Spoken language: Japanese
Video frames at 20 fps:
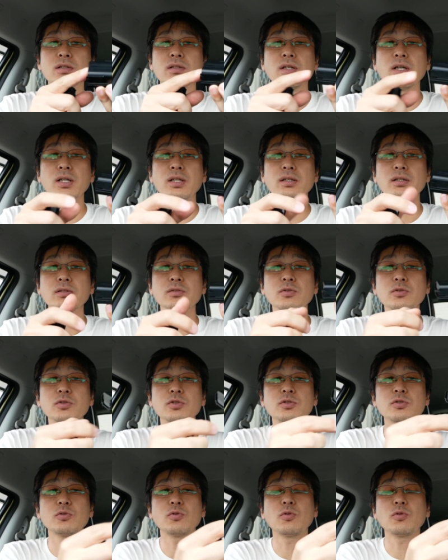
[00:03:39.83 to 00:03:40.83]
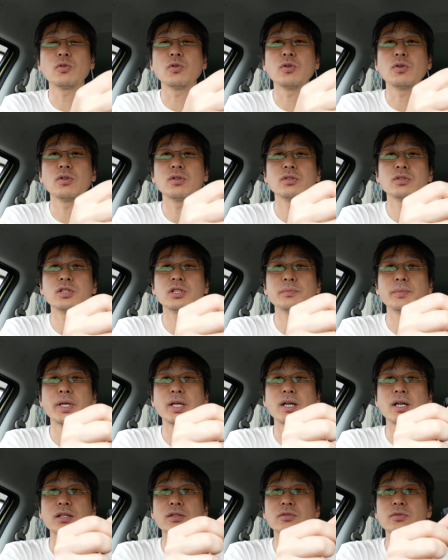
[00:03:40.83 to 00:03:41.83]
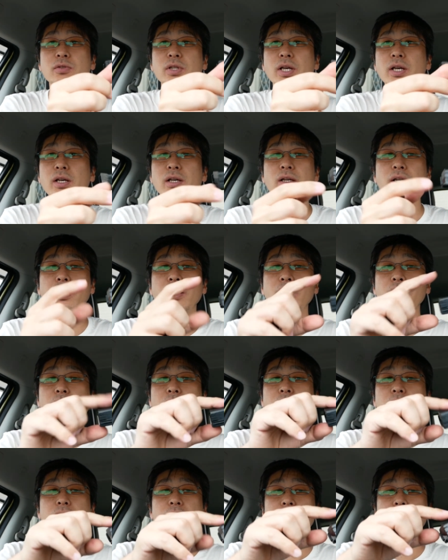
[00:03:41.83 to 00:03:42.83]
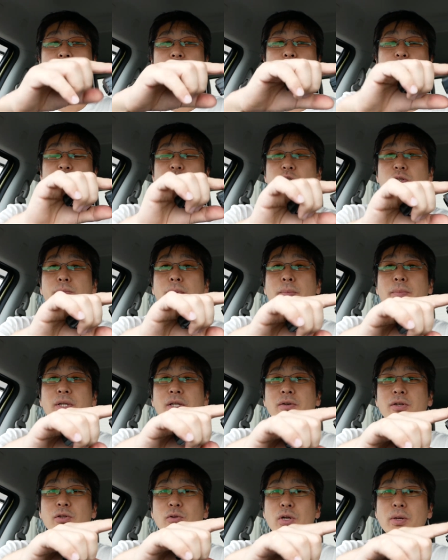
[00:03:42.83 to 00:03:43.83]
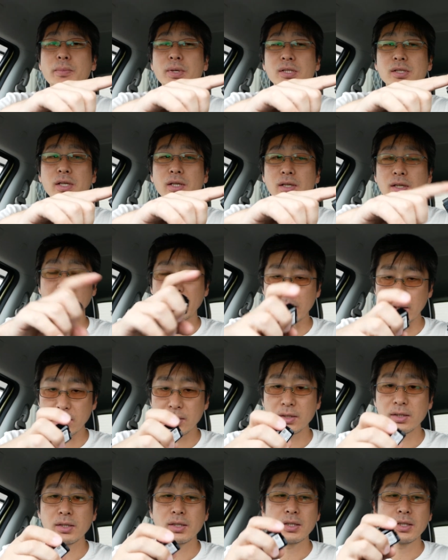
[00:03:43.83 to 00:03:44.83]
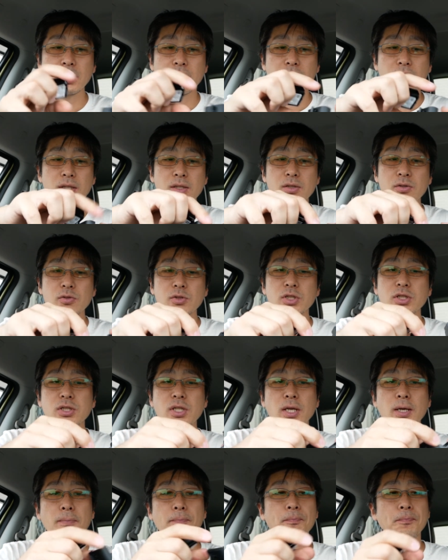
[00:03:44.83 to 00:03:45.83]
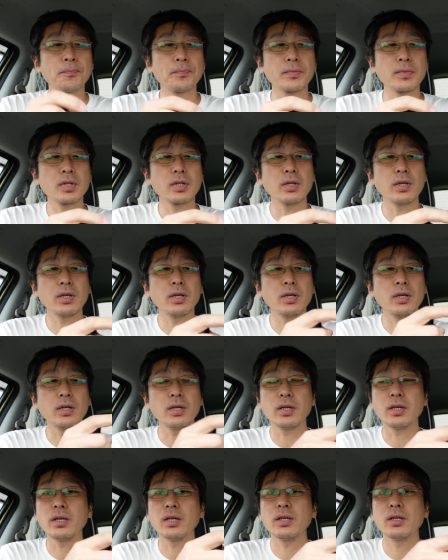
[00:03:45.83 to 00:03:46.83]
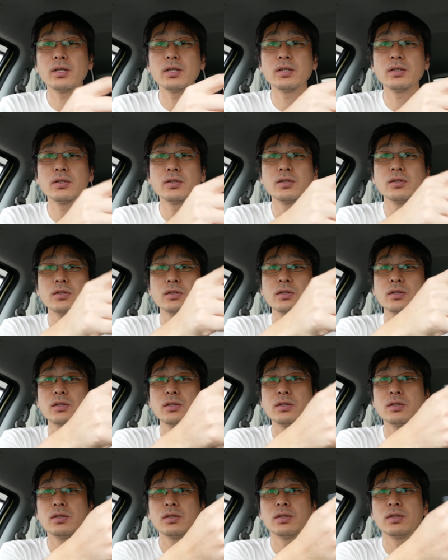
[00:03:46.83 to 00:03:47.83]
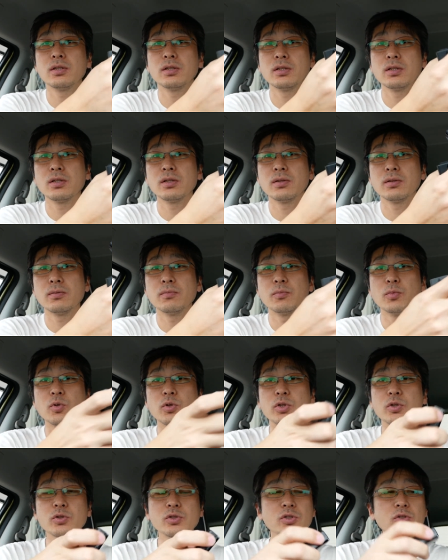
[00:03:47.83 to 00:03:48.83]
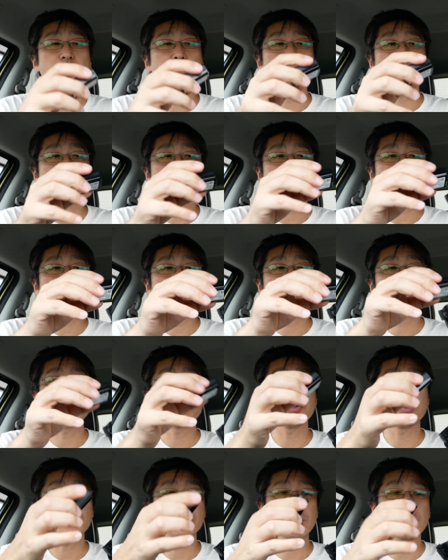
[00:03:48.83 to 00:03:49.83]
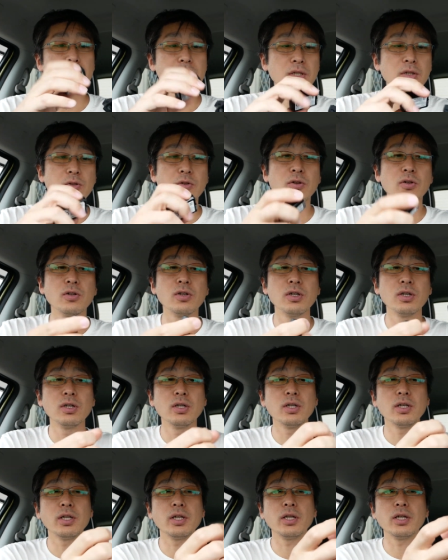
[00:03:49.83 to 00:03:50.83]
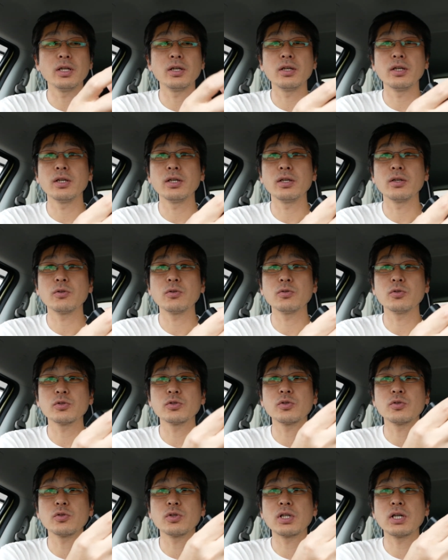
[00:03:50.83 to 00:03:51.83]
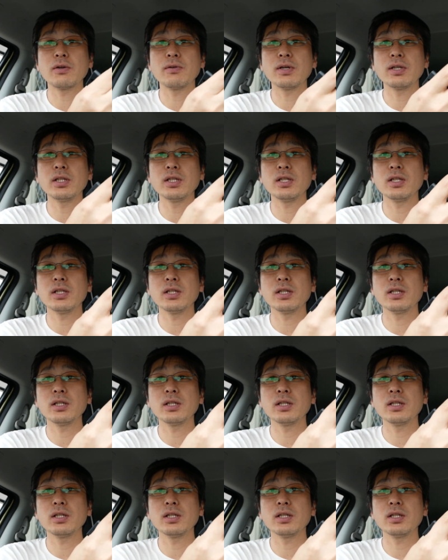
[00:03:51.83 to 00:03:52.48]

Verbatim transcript: はい、そうするとここ、爪があるので、えー、もうそのままでは取れません。はい、そして、えー、もう一つの方はちょっと窮屈ですけど、えー、この外側に、